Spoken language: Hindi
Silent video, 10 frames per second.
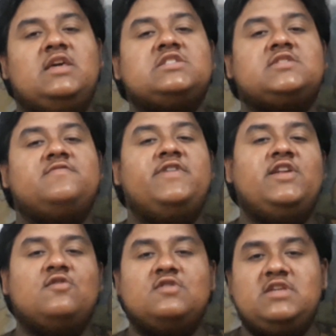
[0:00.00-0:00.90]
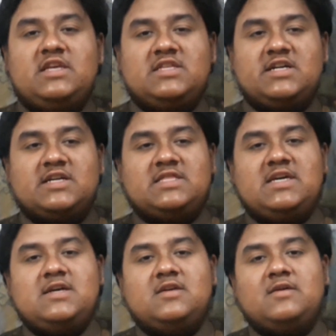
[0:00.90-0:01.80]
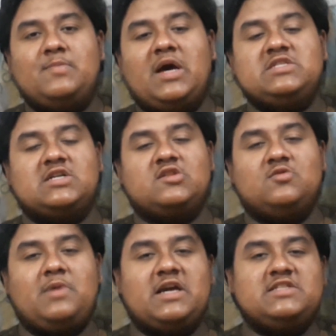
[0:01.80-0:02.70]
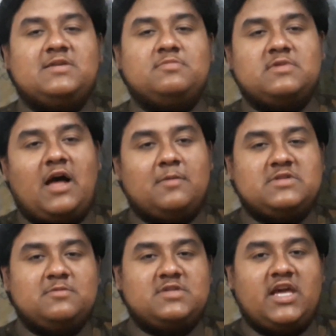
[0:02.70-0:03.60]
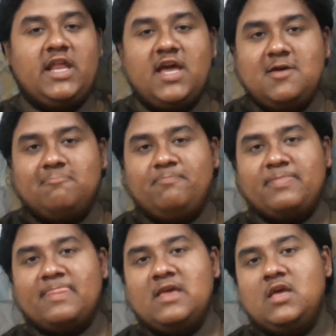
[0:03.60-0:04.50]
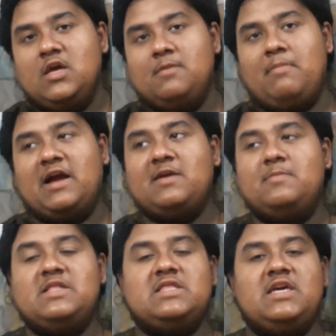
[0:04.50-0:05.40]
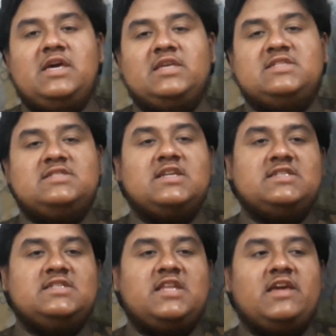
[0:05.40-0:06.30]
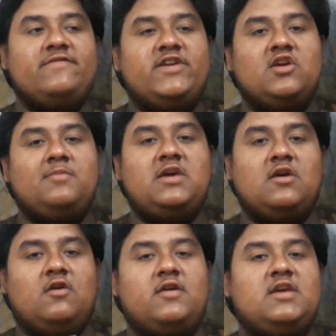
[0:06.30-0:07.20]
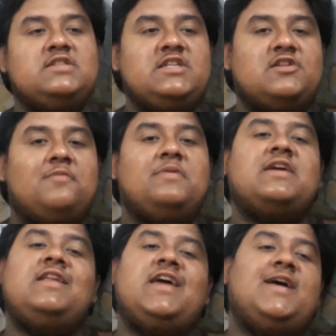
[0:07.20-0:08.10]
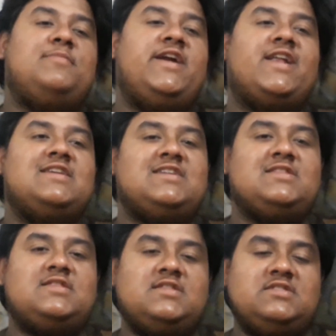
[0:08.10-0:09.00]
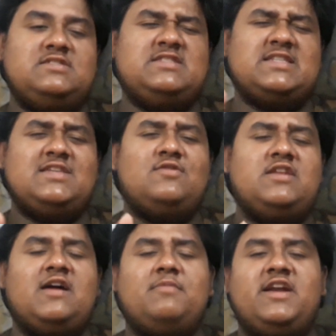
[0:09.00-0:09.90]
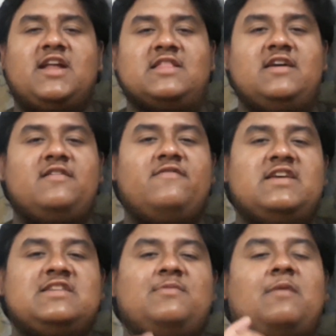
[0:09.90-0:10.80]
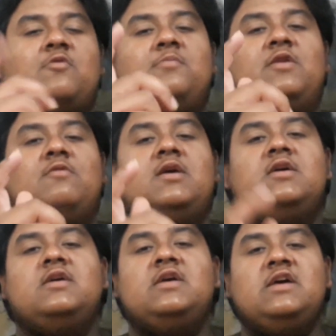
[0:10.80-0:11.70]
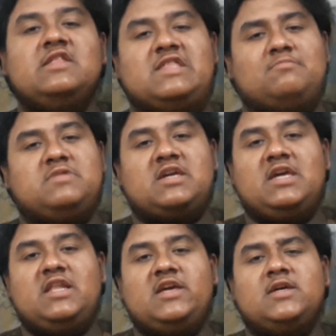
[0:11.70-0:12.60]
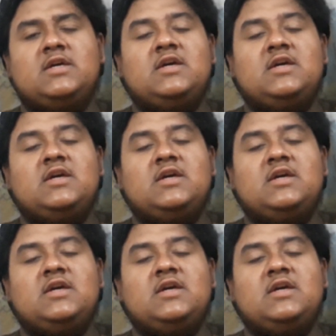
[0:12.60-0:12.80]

इस वीडियो को यहीं तक रखते हैं मैं आशा करता हूँ बाकी सब आप सब सही रहें बाकी मिलते हैं ऐसी सी किसी नई वीडियो में और इसी टॉपिक के नए अपडेट के साथ जैसी कोई नया अपडेट आता है वैसे ही मैं आपको मिलूँगा तब तक के लिए